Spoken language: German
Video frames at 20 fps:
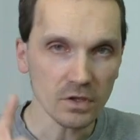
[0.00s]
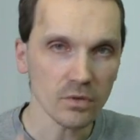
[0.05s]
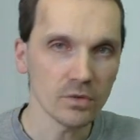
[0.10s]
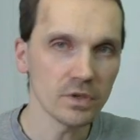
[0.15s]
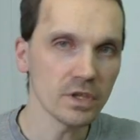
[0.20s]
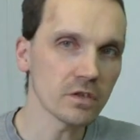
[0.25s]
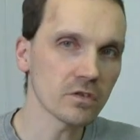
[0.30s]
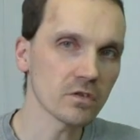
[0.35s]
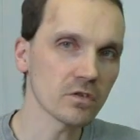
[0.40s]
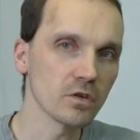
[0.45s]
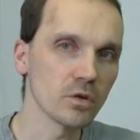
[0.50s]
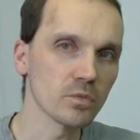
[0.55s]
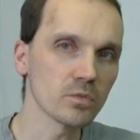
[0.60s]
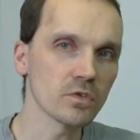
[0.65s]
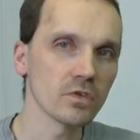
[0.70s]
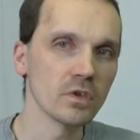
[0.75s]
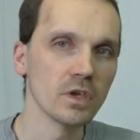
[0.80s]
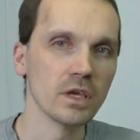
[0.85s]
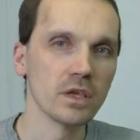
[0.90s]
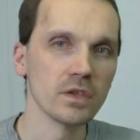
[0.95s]
Und jetzt
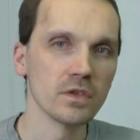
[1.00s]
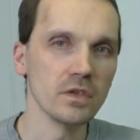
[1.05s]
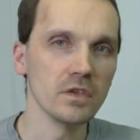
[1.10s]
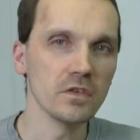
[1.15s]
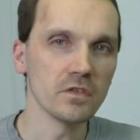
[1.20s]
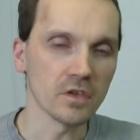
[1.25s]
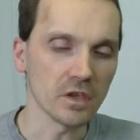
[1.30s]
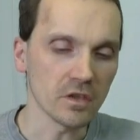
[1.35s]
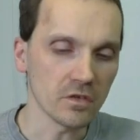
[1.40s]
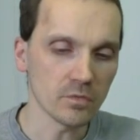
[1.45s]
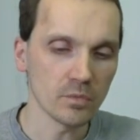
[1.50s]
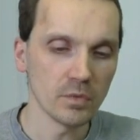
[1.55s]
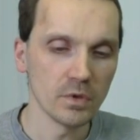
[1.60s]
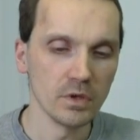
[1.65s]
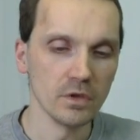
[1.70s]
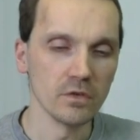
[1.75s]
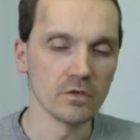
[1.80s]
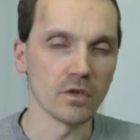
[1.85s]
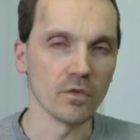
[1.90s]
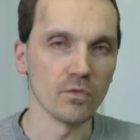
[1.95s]
kommt, die setzt
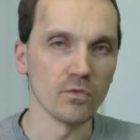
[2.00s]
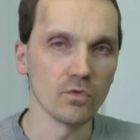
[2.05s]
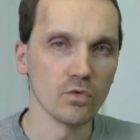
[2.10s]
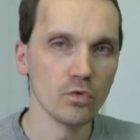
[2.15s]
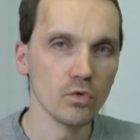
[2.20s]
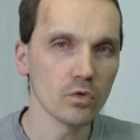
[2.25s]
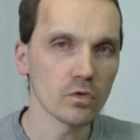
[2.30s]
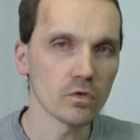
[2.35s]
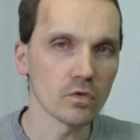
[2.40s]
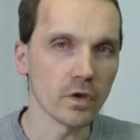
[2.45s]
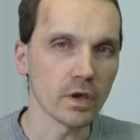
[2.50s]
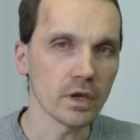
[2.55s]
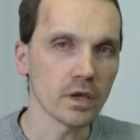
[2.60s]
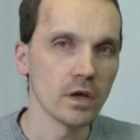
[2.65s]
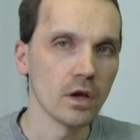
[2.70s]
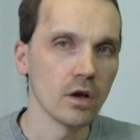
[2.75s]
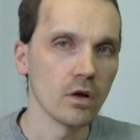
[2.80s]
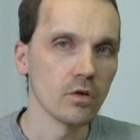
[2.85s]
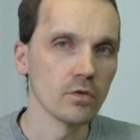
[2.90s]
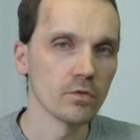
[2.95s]
man in sein
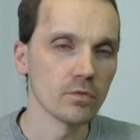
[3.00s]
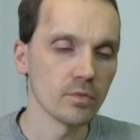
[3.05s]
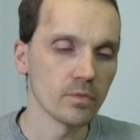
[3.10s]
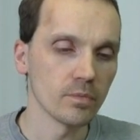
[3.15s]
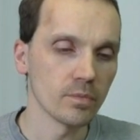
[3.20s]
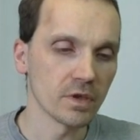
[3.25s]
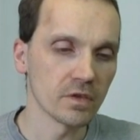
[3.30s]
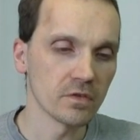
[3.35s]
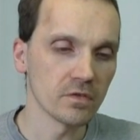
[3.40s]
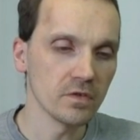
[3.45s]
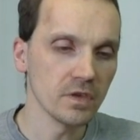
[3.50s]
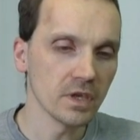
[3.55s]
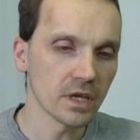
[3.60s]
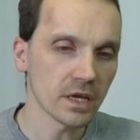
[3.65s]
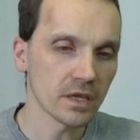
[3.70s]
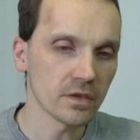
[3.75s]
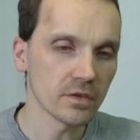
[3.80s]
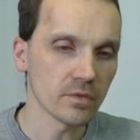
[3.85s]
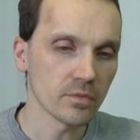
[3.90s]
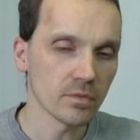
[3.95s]
Flugzeug und
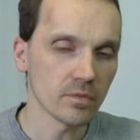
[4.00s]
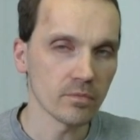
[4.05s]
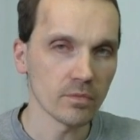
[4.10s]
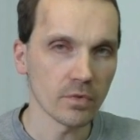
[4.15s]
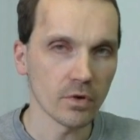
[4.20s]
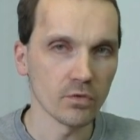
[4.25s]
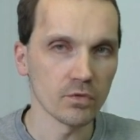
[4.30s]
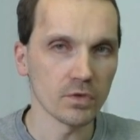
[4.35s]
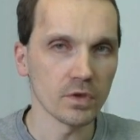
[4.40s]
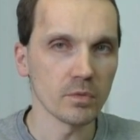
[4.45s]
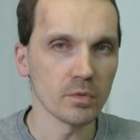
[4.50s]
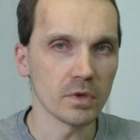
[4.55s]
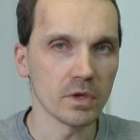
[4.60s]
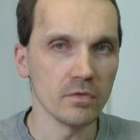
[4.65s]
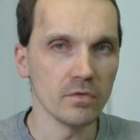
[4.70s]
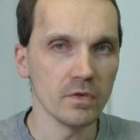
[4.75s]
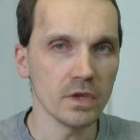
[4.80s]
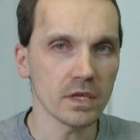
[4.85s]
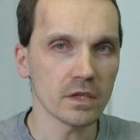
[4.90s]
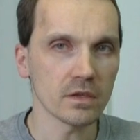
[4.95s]
basierend auf dem
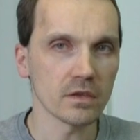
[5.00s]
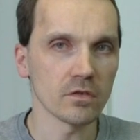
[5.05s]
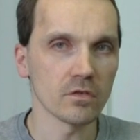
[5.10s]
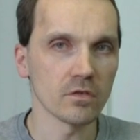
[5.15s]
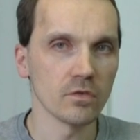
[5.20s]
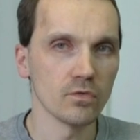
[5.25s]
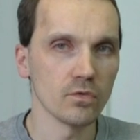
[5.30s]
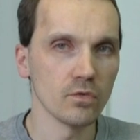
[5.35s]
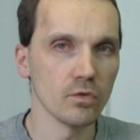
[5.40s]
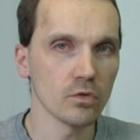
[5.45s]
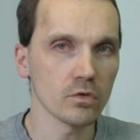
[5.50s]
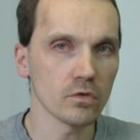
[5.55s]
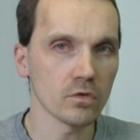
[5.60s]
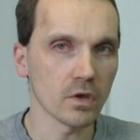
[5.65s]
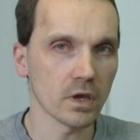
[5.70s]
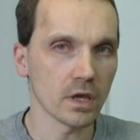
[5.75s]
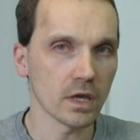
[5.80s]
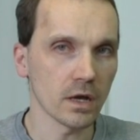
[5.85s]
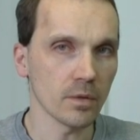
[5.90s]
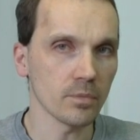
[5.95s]
Gewicht, das ihr im
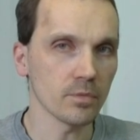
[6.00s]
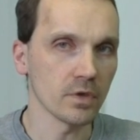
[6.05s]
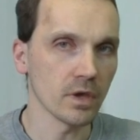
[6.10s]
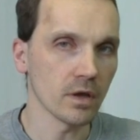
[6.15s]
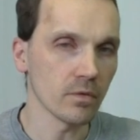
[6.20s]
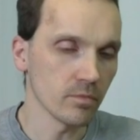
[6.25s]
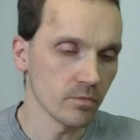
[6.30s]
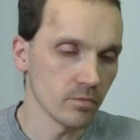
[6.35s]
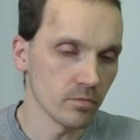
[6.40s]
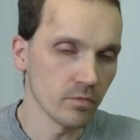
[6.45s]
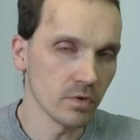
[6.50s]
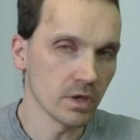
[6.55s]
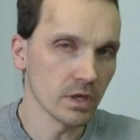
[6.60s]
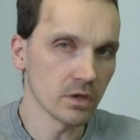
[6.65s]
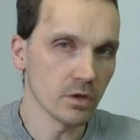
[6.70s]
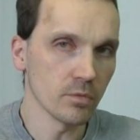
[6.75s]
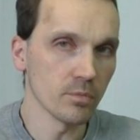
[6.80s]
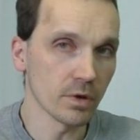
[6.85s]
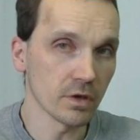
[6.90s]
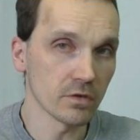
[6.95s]
Flugzeug habt, ja,
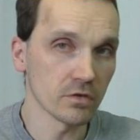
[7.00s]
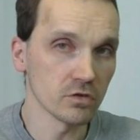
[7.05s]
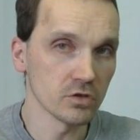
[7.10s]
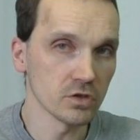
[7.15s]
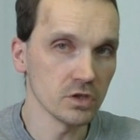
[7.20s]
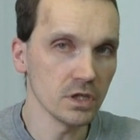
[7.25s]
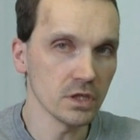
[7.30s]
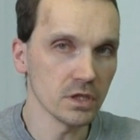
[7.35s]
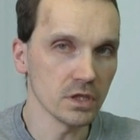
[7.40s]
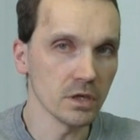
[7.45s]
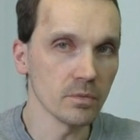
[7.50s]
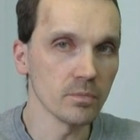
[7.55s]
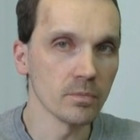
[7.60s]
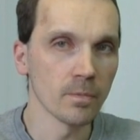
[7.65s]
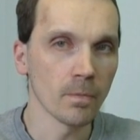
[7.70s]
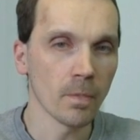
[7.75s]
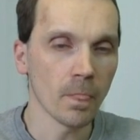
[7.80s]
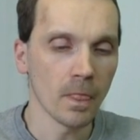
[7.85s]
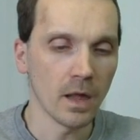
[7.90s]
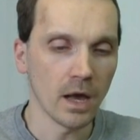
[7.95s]
wegen den Passagieren
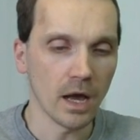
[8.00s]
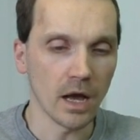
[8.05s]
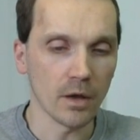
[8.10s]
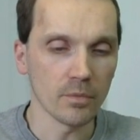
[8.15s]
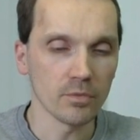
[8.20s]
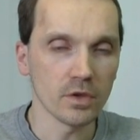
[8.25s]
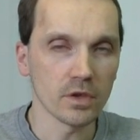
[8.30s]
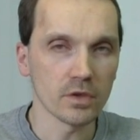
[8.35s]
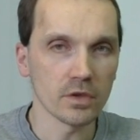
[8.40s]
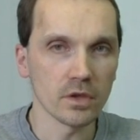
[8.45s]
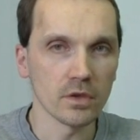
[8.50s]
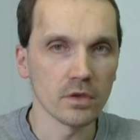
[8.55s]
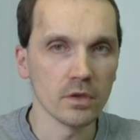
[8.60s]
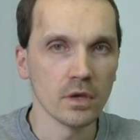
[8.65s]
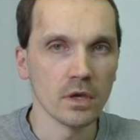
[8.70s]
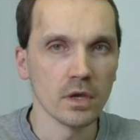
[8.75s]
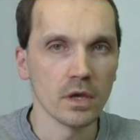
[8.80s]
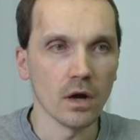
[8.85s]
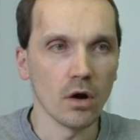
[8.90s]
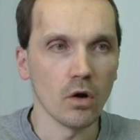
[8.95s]
eben, habt ihr
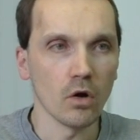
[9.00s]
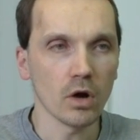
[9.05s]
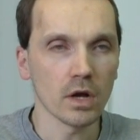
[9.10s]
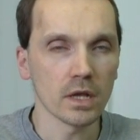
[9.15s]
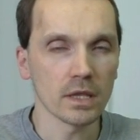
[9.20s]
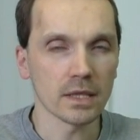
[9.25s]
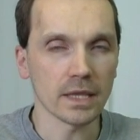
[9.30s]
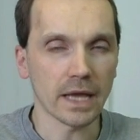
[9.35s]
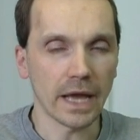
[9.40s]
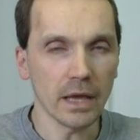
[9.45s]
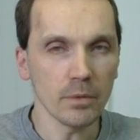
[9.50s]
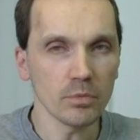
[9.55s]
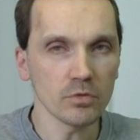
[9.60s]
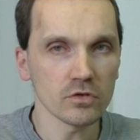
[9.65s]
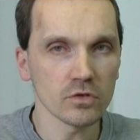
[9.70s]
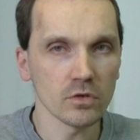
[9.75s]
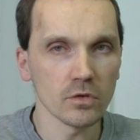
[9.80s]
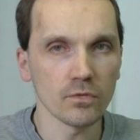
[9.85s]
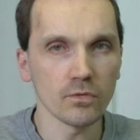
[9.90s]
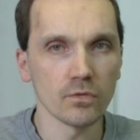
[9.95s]
dann auch
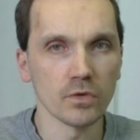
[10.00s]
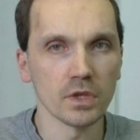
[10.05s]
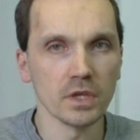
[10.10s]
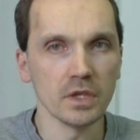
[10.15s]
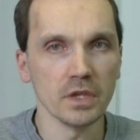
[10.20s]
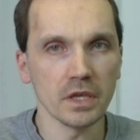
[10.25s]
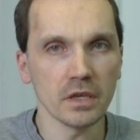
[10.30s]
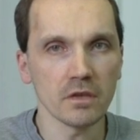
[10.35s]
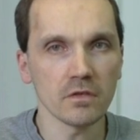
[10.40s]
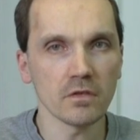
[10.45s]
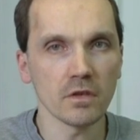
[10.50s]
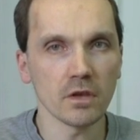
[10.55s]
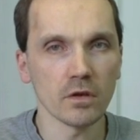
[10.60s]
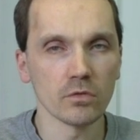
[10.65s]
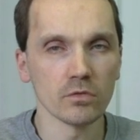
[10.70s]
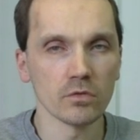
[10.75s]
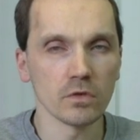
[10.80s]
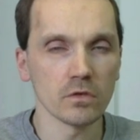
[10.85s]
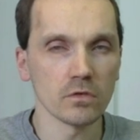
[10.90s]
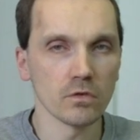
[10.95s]
Treibstoff für die nächste
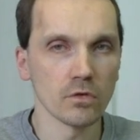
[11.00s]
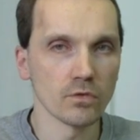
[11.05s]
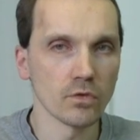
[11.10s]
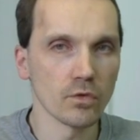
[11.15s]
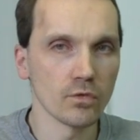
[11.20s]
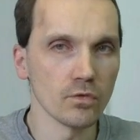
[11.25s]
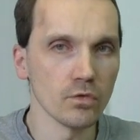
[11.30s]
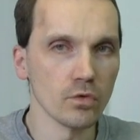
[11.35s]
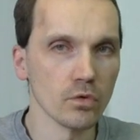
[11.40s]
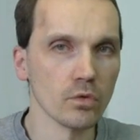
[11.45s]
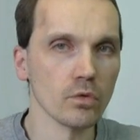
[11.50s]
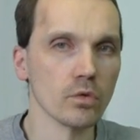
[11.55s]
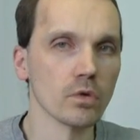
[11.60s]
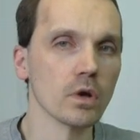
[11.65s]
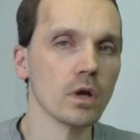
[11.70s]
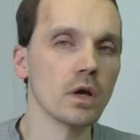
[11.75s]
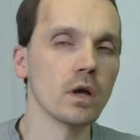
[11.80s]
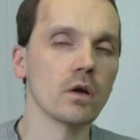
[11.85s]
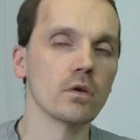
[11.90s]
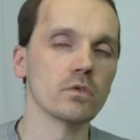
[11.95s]
Runde zur
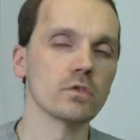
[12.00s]
Verfügung.